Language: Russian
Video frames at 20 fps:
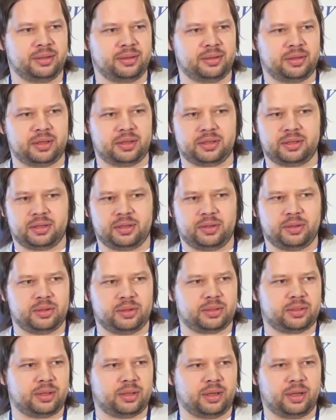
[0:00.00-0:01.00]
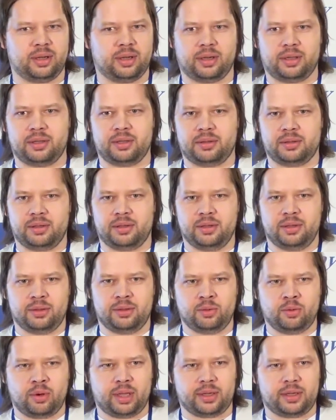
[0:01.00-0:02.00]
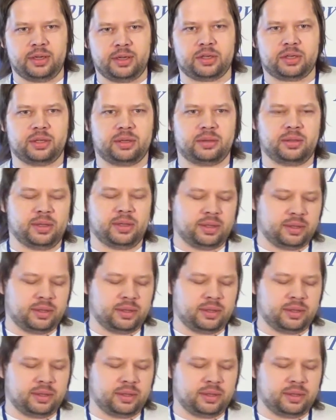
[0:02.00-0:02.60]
Тестеры, то есть. Ага. Ну, отлично.